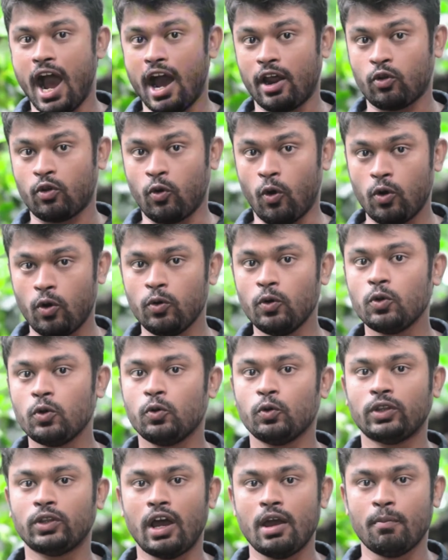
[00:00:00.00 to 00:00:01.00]
আর কখন
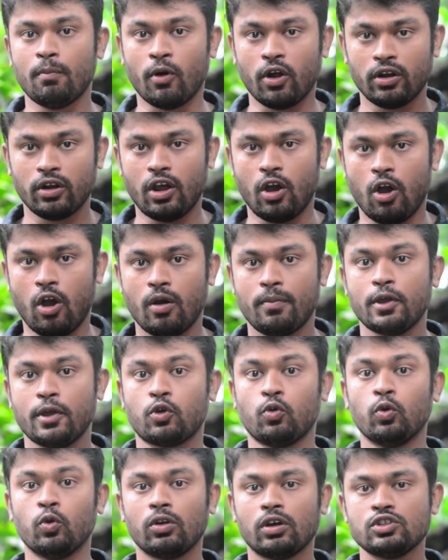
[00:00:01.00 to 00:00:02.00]
কোথায় বন্যা হবে
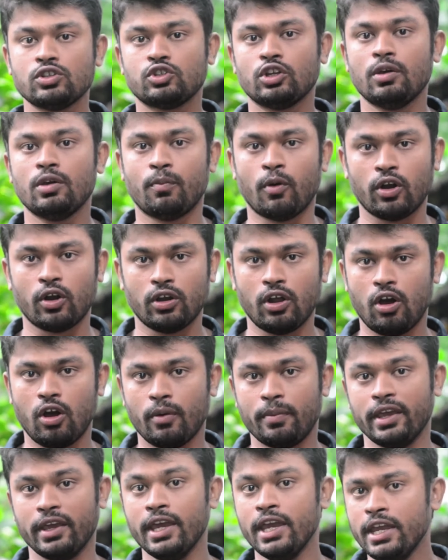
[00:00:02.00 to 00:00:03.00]
কোন অঞ্চলে বন্যা হবে